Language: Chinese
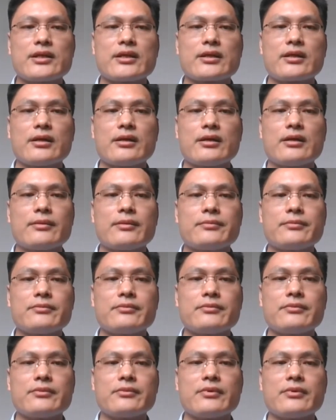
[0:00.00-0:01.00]
你可以
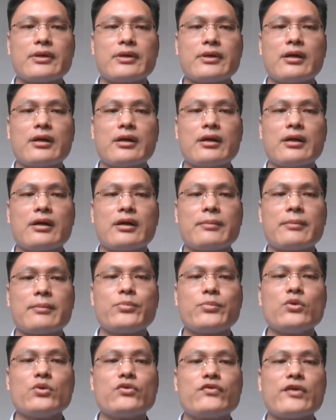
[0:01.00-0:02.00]
把元老院
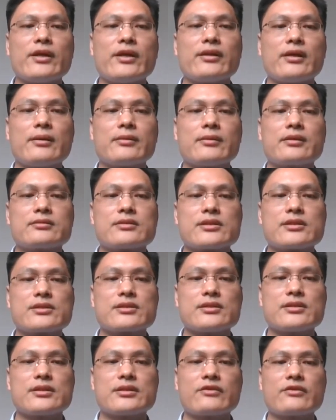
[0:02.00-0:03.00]
就看成
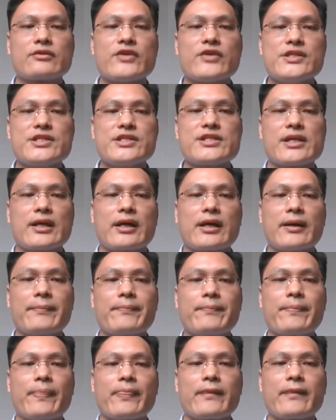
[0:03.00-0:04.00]
军工世家的
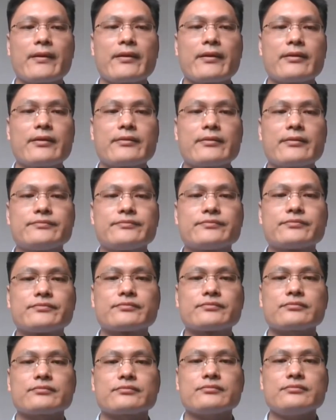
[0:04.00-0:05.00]
俱乐部，
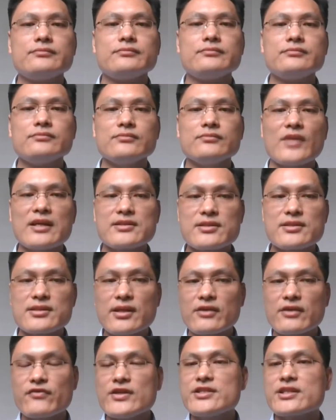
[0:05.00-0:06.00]
两个执政官
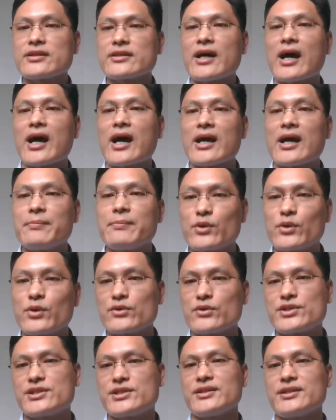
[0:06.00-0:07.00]
实际上
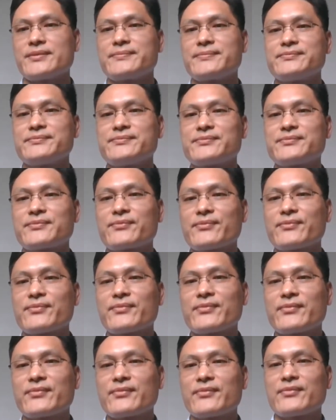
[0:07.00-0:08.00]
就是这个俱乐部
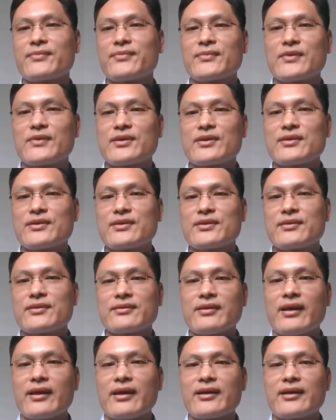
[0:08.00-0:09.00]
的年度代表。